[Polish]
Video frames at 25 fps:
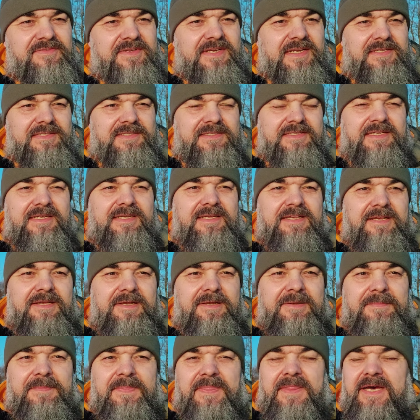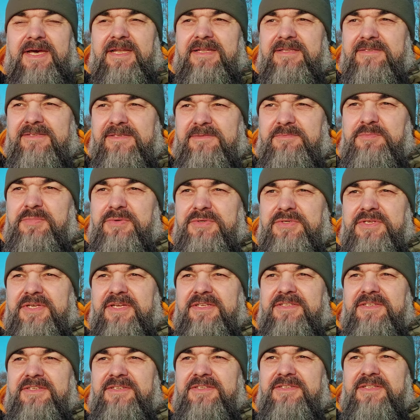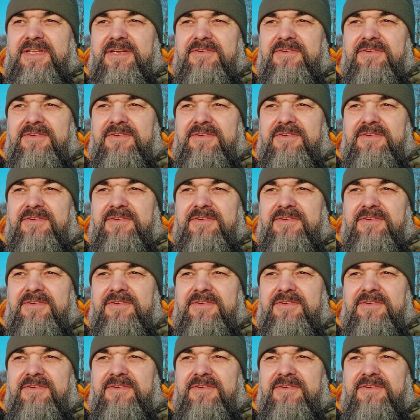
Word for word: w ręce, ale z nim posiedzieć.